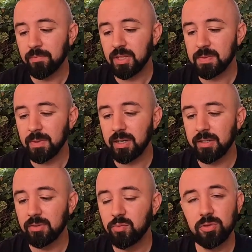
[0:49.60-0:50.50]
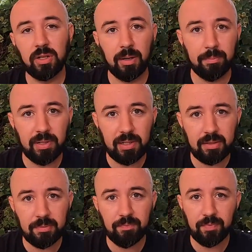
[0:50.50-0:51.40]
dass man eine gute Lampe
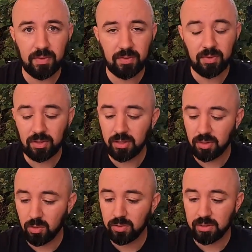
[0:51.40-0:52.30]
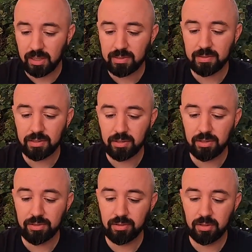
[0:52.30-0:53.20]
hat, sondern auch
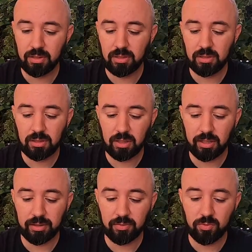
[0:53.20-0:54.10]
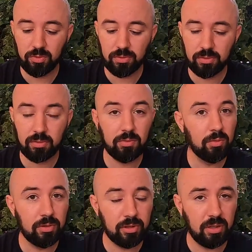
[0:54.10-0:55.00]
tatsächlich einen guten
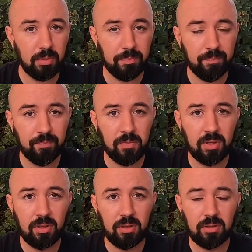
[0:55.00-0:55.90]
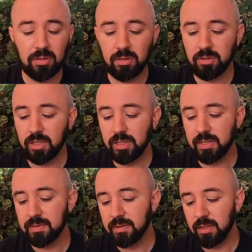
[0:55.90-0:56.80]
Kugelschreiber. Ne, ich hätte
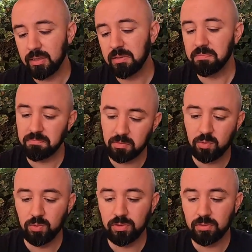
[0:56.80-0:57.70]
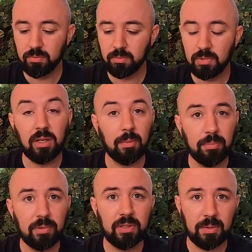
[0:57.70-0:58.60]
jetzt gedacht, gut, die
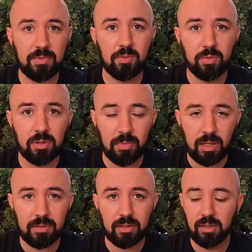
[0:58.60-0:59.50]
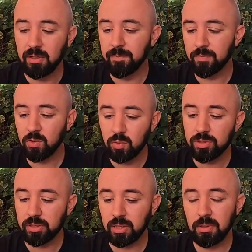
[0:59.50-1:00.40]
Lampe, die haben sie gut gemacht.
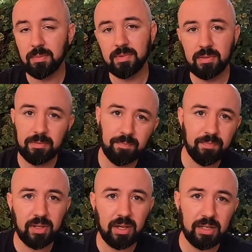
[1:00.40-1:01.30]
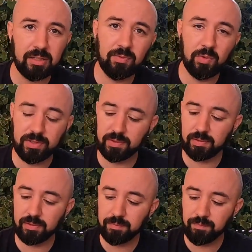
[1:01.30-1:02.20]
Kugelschreiber haben sie
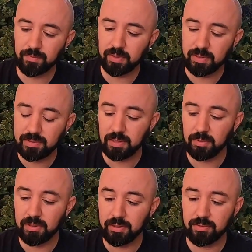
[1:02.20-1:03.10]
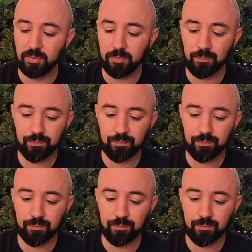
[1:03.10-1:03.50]
reingewurstet. Ist aber nicht so.